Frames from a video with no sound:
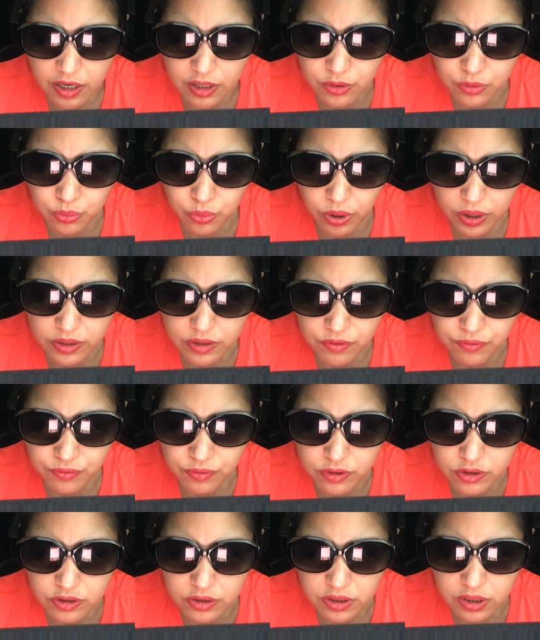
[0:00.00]
in
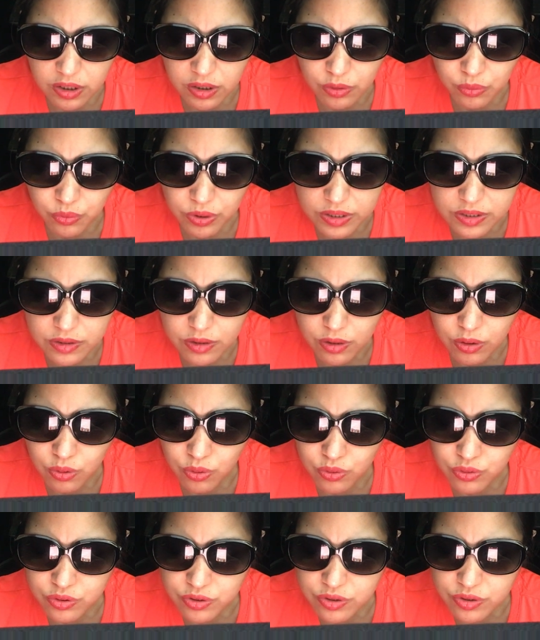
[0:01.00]
2014 was
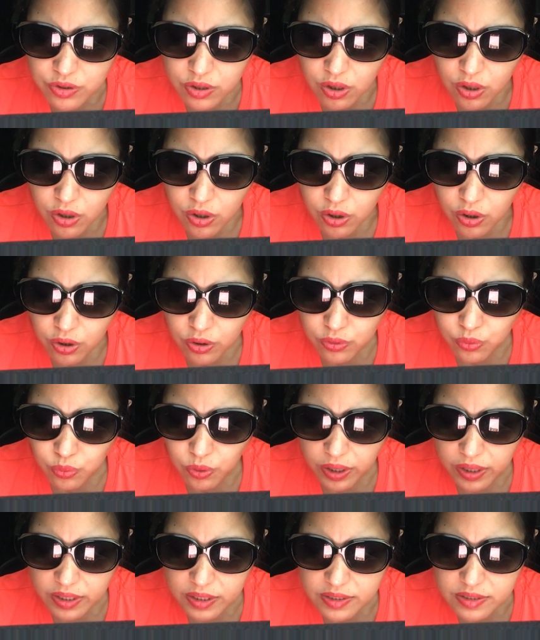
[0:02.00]
loans on
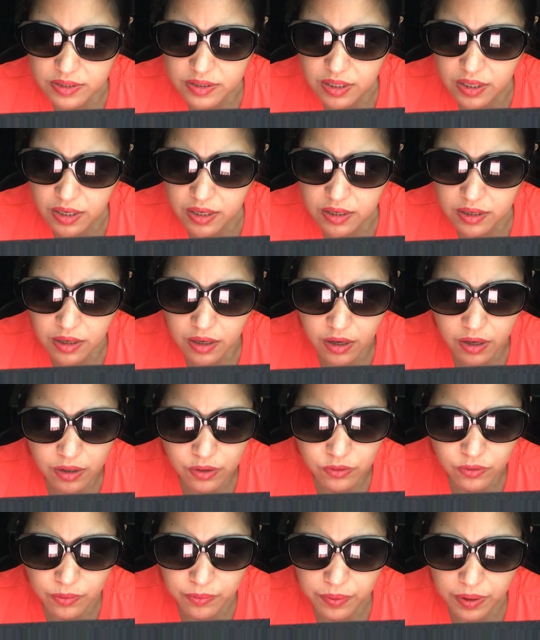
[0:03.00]
Wednesday,
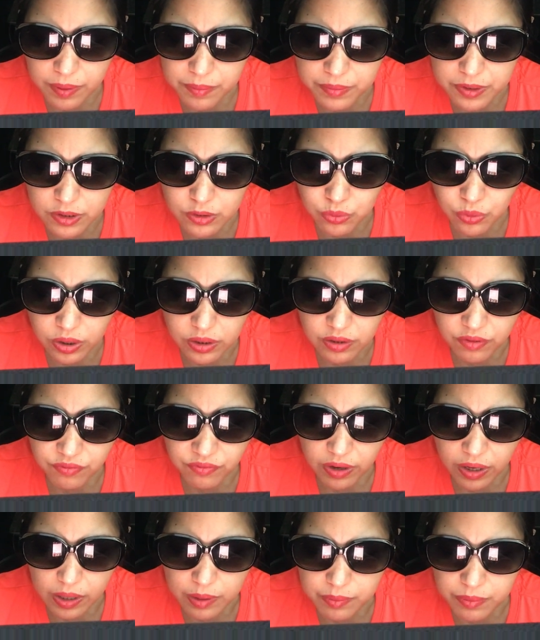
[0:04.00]
November
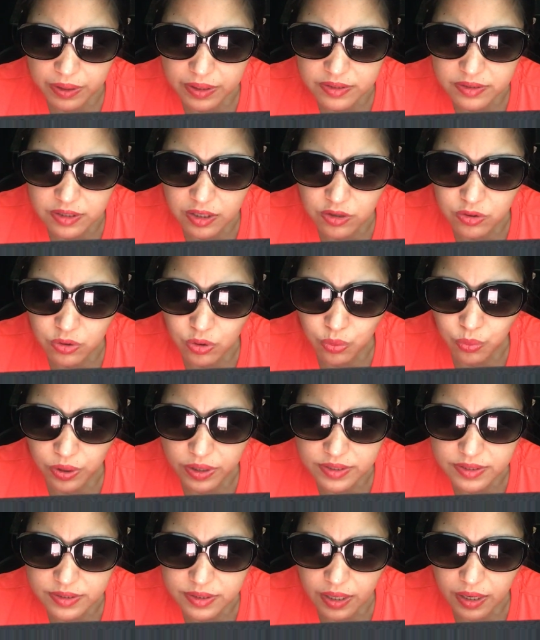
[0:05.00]
25 as the
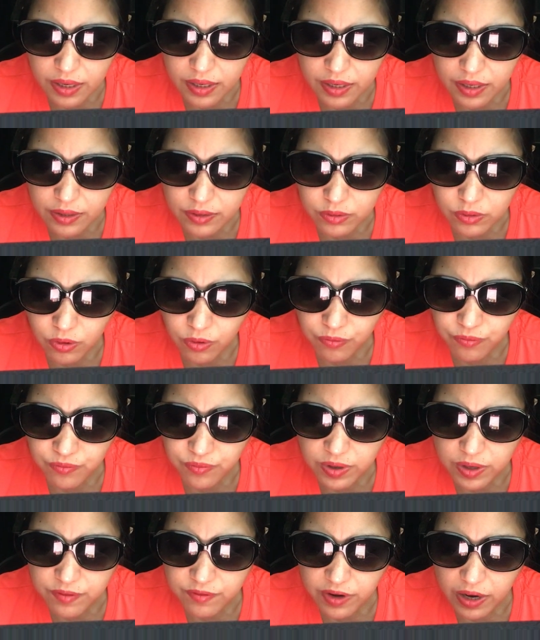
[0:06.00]
newest talent of
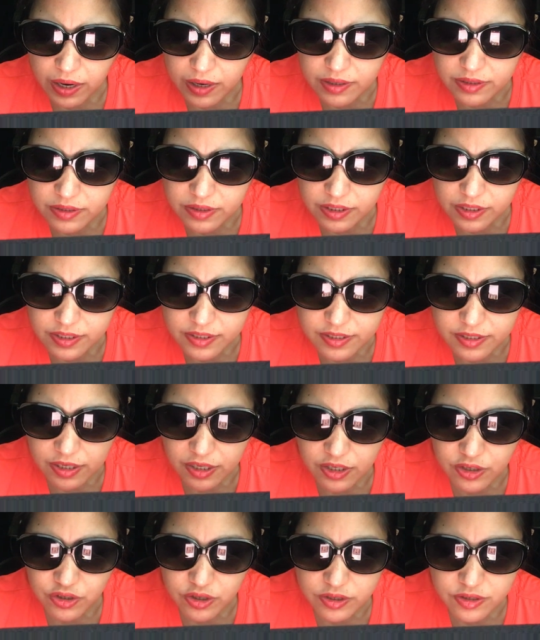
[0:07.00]
Viva Artists
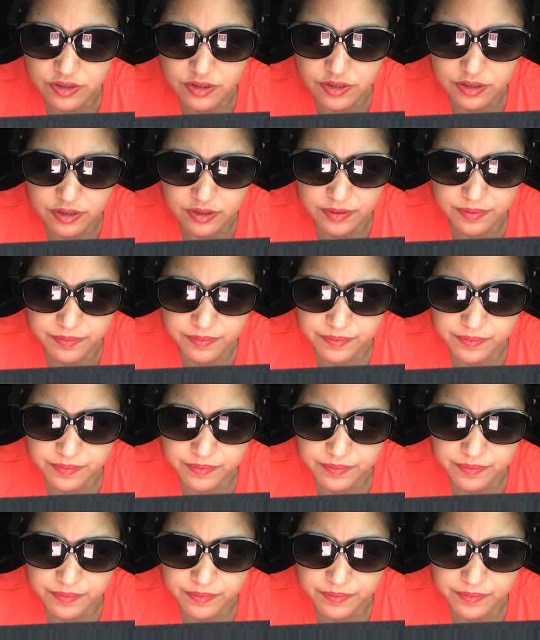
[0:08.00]
Agency.